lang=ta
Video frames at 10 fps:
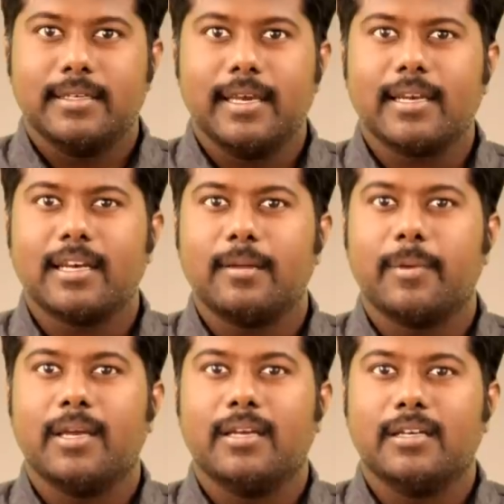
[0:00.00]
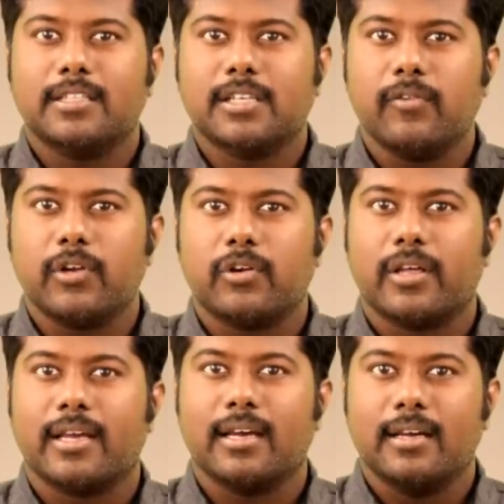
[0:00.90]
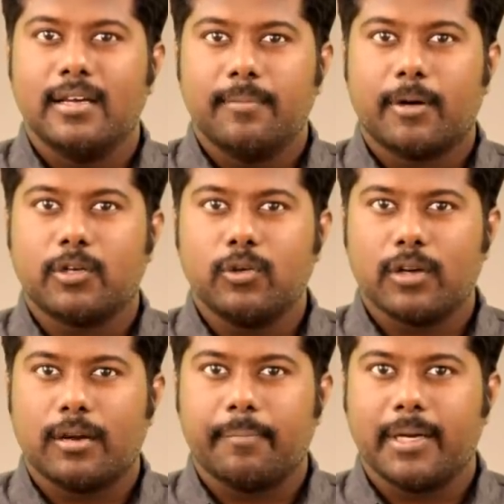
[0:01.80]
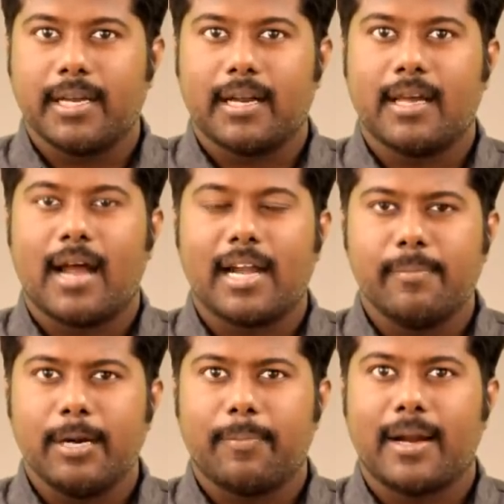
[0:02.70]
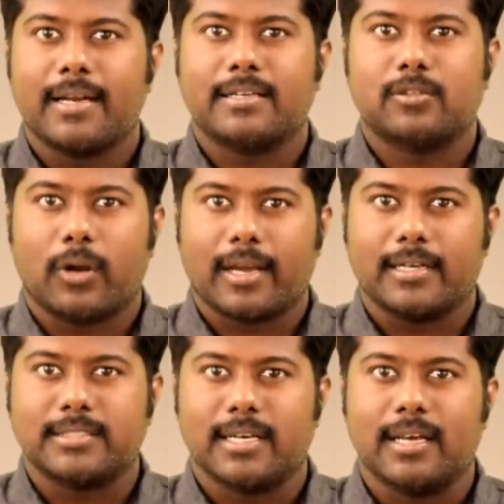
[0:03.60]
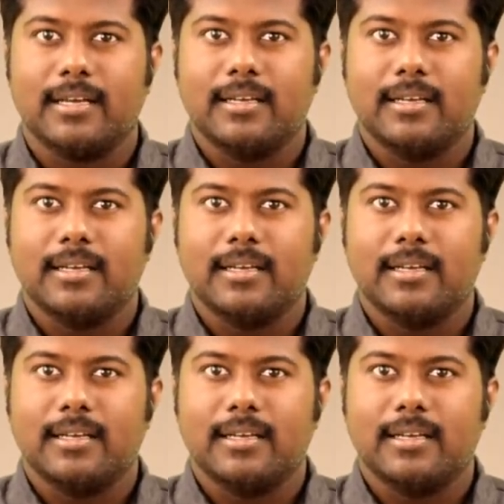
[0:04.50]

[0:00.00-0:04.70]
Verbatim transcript: ஏற்கனவே டிஸ்கவரியுடைய மற்றொரு கம்பெனியான அனிமல் பிளானட் தொலைக்காட்சியில்